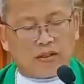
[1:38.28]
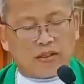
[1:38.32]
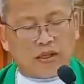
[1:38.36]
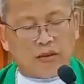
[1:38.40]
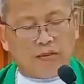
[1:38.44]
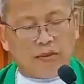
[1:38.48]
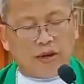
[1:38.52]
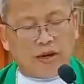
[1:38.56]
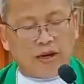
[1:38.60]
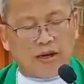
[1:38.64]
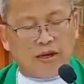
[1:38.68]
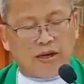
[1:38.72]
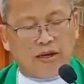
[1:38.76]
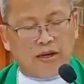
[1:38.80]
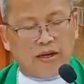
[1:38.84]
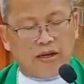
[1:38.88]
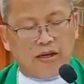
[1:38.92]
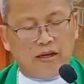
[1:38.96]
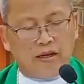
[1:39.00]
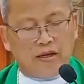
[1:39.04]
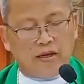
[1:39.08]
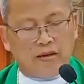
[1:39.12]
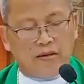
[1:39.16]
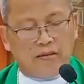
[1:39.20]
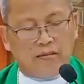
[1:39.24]
sa
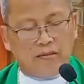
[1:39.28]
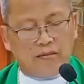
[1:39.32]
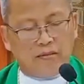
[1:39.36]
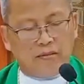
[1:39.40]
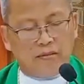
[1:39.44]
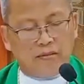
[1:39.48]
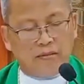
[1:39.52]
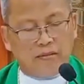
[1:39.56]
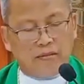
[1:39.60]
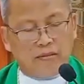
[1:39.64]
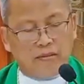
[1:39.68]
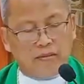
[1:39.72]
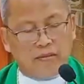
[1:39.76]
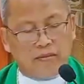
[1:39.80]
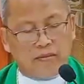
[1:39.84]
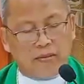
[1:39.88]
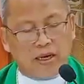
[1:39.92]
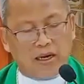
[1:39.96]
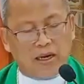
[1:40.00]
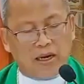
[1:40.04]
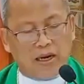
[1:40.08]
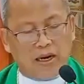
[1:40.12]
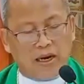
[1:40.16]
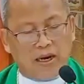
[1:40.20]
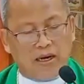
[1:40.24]
may
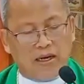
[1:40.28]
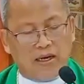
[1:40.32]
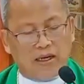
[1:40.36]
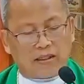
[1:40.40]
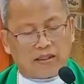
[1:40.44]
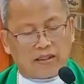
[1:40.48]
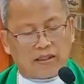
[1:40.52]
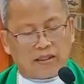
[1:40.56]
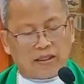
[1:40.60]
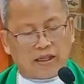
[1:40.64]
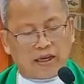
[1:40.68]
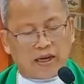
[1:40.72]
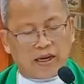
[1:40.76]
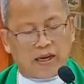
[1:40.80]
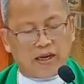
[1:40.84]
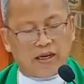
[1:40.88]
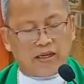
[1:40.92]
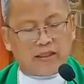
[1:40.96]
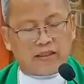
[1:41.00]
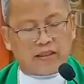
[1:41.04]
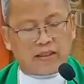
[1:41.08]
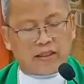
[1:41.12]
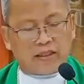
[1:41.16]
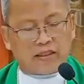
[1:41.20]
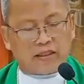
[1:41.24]
mga alas
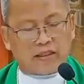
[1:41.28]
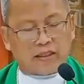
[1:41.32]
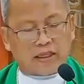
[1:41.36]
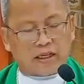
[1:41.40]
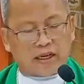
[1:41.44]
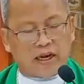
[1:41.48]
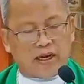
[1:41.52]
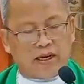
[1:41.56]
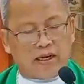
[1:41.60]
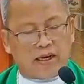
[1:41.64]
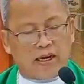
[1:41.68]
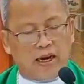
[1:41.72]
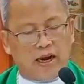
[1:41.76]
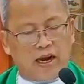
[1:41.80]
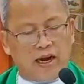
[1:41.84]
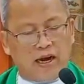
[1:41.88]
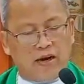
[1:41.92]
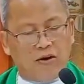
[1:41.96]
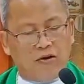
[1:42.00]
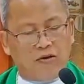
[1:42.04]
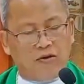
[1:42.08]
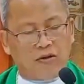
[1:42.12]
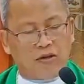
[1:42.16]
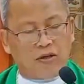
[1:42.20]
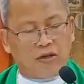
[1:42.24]
tres sa
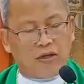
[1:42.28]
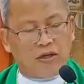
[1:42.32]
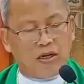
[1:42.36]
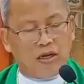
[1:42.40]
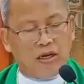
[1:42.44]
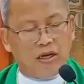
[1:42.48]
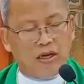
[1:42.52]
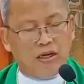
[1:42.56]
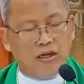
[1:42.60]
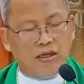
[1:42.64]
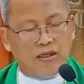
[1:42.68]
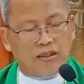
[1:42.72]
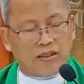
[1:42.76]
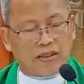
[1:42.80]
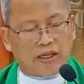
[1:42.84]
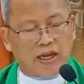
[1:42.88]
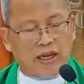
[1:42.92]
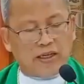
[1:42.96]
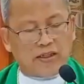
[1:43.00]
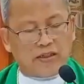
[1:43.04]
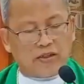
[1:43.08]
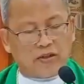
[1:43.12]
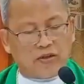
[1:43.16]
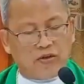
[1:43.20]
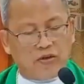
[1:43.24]
kadlawon si
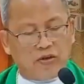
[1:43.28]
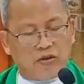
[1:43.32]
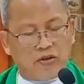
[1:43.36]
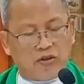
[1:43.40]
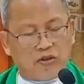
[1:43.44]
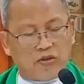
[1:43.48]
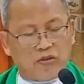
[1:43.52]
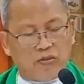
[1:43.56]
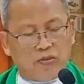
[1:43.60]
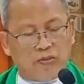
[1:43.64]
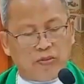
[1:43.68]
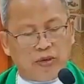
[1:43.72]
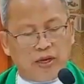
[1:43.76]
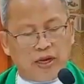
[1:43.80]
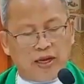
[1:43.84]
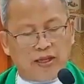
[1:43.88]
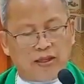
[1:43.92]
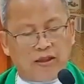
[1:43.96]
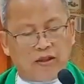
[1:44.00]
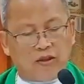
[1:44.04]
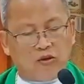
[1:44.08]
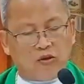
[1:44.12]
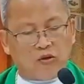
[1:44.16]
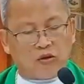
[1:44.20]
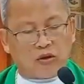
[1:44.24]
Jesus
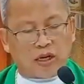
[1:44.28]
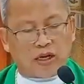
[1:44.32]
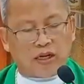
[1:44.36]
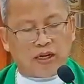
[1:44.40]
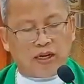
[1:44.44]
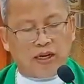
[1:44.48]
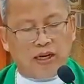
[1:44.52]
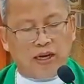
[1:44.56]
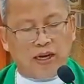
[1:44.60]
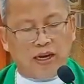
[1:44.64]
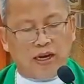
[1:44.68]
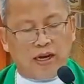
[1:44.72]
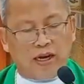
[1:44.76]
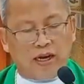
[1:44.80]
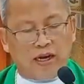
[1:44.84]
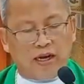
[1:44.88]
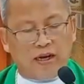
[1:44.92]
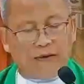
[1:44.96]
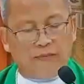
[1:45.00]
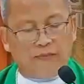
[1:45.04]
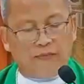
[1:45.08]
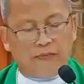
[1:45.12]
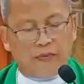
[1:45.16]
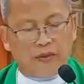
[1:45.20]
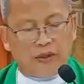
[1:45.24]
miadto
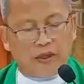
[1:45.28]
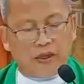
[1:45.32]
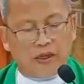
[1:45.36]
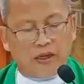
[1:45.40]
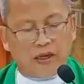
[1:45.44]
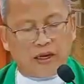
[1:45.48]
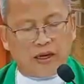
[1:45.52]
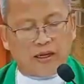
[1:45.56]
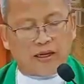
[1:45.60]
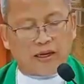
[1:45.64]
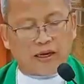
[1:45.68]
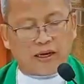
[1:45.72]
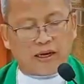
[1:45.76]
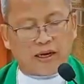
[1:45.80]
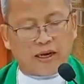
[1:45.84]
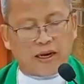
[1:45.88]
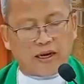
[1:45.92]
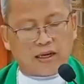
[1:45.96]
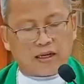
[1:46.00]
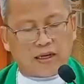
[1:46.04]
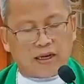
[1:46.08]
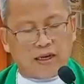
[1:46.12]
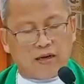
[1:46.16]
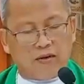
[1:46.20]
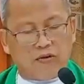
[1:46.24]
kanila nga
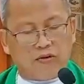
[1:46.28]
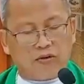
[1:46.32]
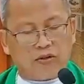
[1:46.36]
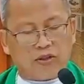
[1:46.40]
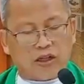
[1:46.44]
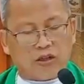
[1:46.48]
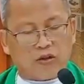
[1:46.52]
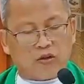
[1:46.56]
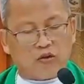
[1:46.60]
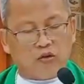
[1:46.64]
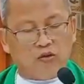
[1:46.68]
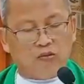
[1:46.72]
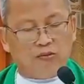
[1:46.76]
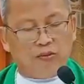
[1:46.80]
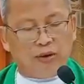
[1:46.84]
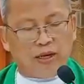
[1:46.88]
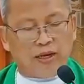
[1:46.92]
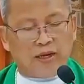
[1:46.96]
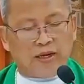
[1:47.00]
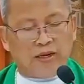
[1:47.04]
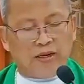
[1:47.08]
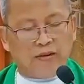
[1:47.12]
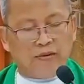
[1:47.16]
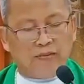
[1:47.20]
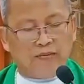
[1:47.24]
naglakaw sa
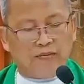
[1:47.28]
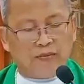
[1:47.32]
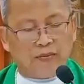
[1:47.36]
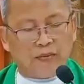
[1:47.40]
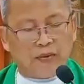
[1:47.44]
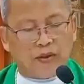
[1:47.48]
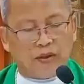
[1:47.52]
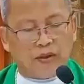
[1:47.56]
tubig